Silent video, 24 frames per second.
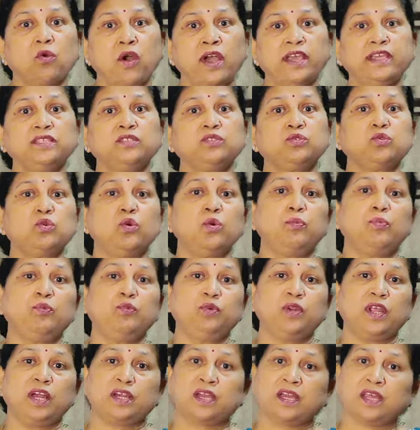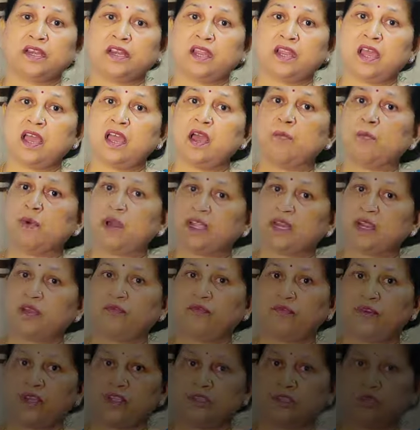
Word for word: ख्वाहिश को पूरा करना हमारा